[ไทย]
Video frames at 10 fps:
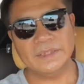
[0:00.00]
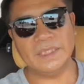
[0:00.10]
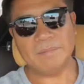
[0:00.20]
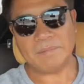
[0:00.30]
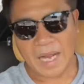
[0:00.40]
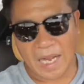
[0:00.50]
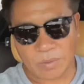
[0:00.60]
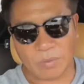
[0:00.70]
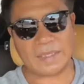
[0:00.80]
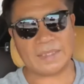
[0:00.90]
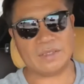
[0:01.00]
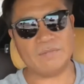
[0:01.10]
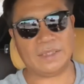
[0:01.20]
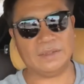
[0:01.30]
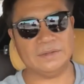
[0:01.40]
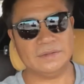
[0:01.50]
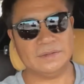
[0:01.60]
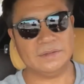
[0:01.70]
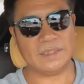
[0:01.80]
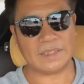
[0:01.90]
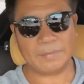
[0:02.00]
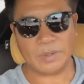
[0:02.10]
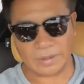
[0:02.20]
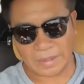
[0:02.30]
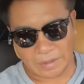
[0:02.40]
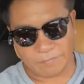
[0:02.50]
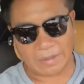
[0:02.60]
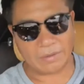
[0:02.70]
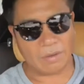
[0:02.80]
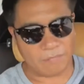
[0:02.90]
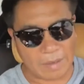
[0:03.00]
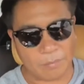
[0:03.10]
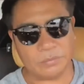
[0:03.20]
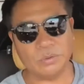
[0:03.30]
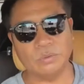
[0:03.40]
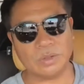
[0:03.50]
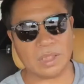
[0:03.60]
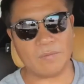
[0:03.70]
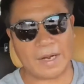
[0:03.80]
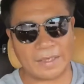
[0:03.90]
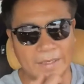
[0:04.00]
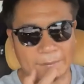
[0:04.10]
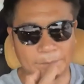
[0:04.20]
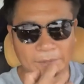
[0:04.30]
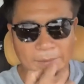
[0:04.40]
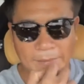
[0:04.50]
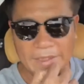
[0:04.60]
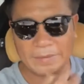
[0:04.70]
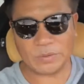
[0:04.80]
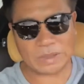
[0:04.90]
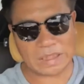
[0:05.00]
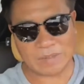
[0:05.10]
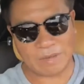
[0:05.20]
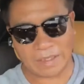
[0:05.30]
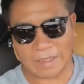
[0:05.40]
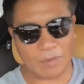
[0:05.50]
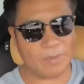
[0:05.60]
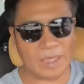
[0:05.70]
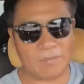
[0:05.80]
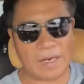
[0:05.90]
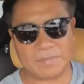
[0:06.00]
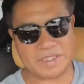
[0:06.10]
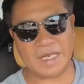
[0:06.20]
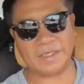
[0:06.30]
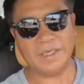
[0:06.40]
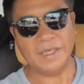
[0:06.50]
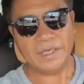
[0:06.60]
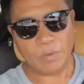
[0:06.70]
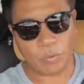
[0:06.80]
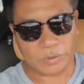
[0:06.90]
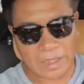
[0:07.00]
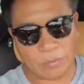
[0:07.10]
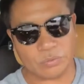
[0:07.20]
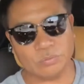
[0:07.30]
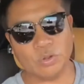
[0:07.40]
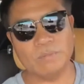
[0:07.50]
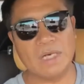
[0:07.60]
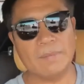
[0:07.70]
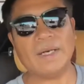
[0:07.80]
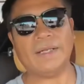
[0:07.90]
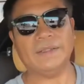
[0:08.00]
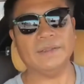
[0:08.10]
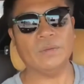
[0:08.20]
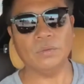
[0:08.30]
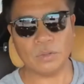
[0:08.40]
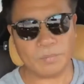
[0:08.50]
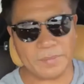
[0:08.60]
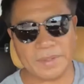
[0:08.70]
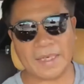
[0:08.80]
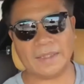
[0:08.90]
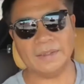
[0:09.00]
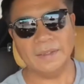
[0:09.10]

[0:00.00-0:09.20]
เยอะมากกว่าต่างจังหวัดดังนั้นพี่น้องต่างจังหวัดก็ฟังผมอยู่ก็ต้องระวังนะครับ ไม่ใช่ว่าอยู่ต่างจังหวัดแล้วไม่ระวังไม่ใช่ คุณเข้าชุมชนเมืองเมื่อไหร่ คุณก็มีเหมือนกัน